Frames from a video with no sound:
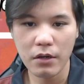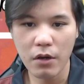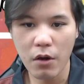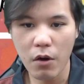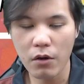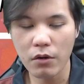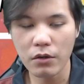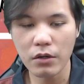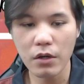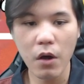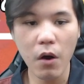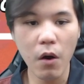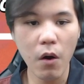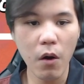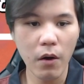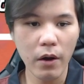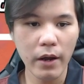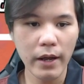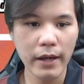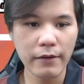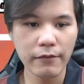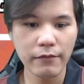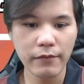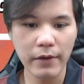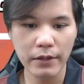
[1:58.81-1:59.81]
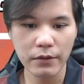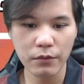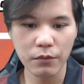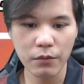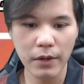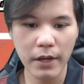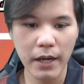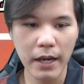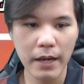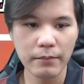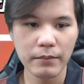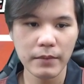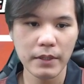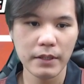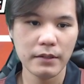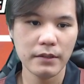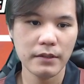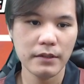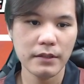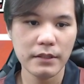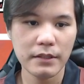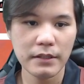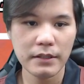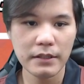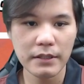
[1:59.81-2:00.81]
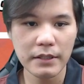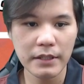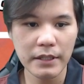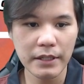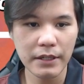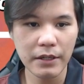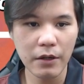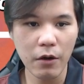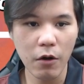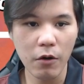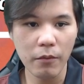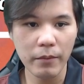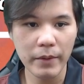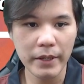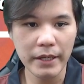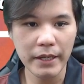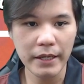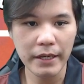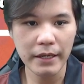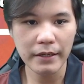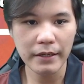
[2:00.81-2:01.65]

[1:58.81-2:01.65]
หลอกล่อให้ฝ่ายตรงข้ามเนี่ยกินออกไปเอ